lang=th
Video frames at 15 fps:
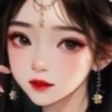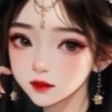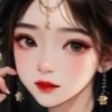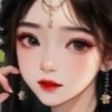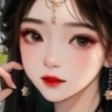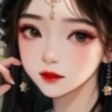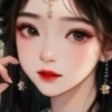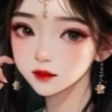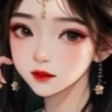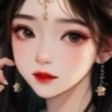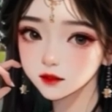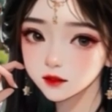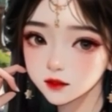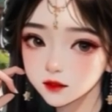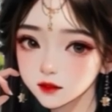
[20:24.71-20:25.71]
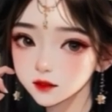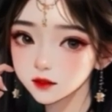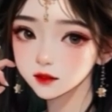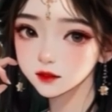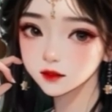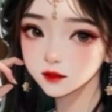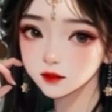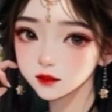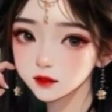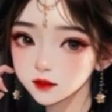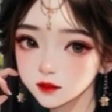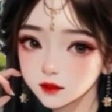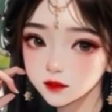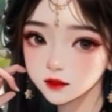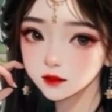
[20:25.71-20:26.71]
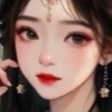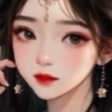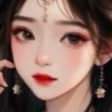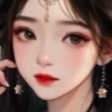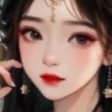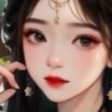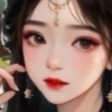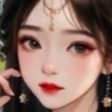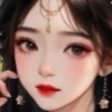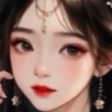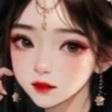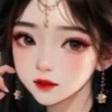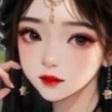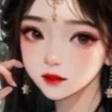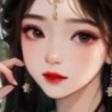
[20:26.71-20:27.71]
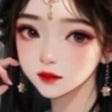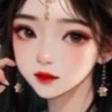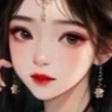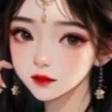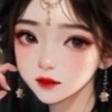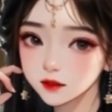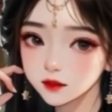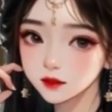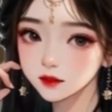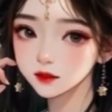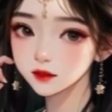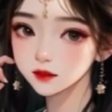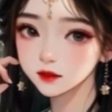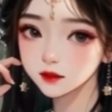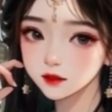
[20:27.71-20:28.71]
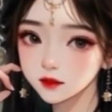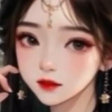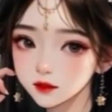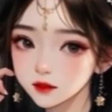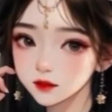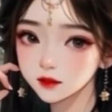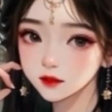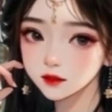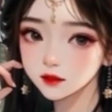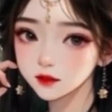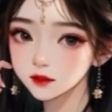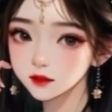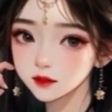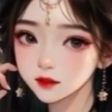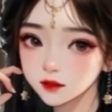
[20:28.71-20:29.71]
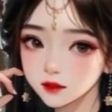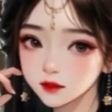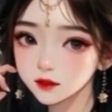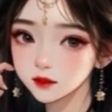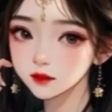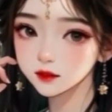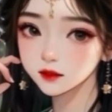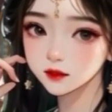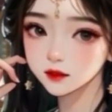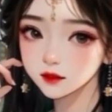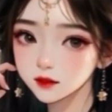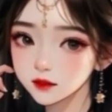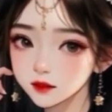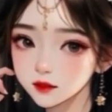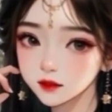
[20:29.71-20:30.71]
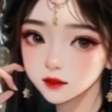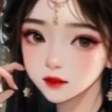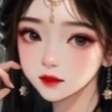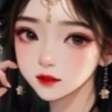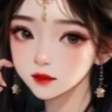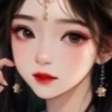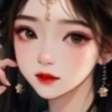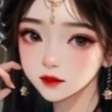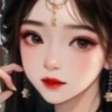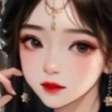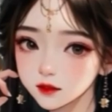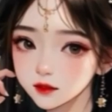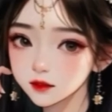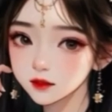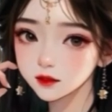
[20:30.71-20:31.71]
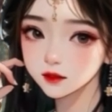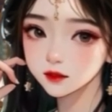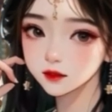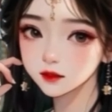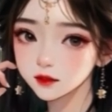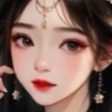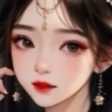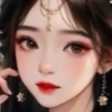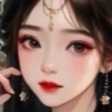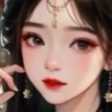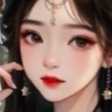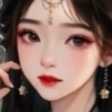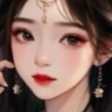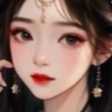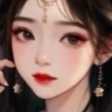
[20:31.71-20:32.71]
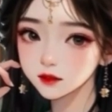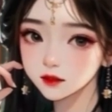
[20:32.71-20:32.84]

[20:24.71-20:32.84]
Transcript: นี่มันผู้โสดระดับเทวาถึงสองท่านกลับถูกสังหารอย่างง่ายดายและอีกฝ่ายยังไปเพียงลูกสมุนตนหนึ่งเท่านั้น